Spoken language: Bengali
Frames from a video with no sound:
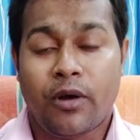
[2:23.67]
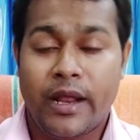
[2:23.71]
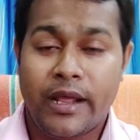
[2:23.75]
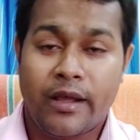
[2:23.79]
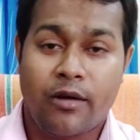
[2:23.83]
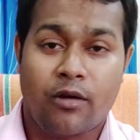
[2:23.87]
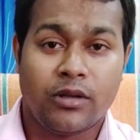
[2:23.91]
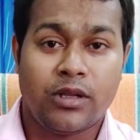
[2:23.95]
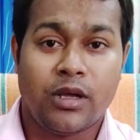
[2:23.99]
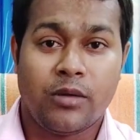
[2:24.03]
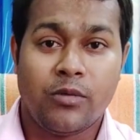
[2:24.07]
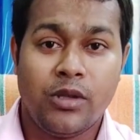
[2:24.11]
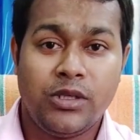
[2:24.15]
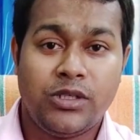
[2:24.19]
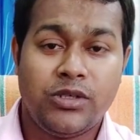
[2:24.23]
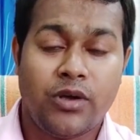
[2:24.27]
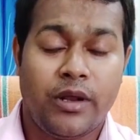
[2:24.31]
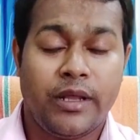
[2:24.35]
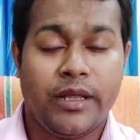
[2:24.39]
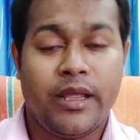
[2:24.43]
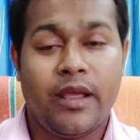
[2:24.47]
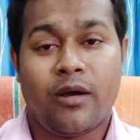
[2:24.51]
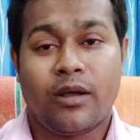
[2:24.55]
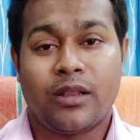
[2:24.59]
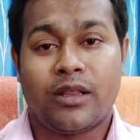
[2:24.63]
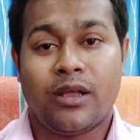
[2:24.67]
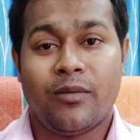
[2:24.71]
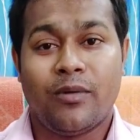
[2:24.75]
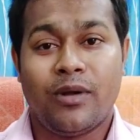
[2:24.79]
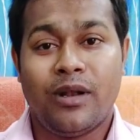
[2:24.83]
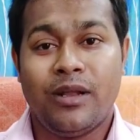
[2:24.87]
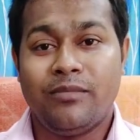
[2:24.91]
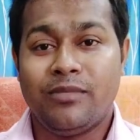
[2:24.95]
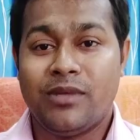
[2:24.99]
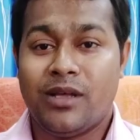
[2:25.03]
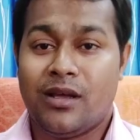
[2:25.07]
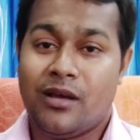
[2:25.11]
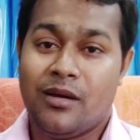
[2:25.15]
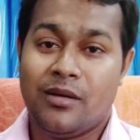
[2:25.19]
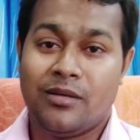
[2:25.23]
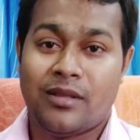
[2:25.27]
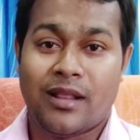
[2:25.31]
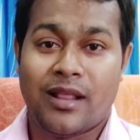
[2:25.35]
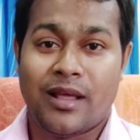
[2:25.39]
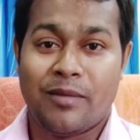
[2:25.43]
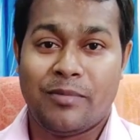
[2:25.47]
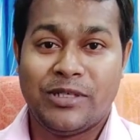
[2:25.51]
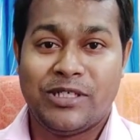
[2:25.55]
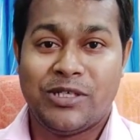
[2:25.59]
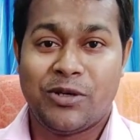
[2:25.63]
অনেক কথা বলছি অনেকে কথা বলে
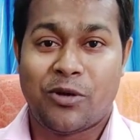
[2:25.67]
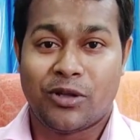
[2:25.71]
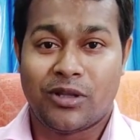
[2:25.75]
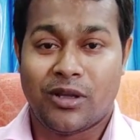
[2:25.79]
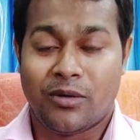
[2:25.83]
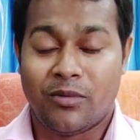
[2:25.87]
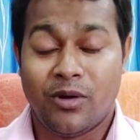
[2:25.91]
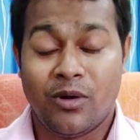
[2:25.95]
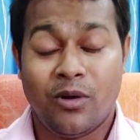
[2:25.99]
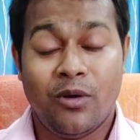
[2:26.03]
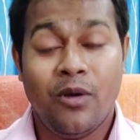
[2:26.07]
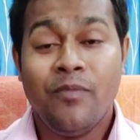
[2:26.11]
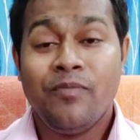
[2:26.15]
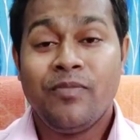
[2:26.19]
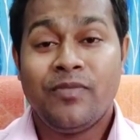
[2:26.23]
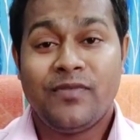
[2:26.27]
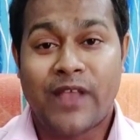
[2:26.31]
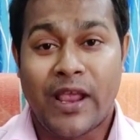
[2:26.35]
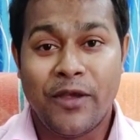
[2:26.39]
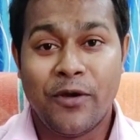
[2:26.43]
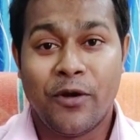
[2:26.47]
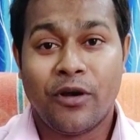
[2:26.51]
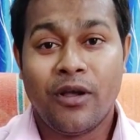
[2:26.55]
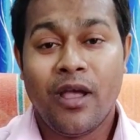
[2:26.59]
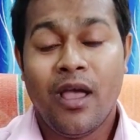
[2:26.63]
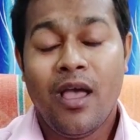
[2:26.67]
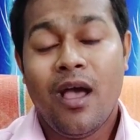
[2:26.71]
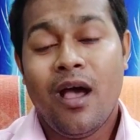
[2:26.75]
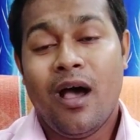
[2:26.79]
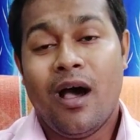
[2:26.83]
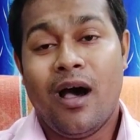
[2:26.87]
দাদা বেশি কথা বলো যাই হোক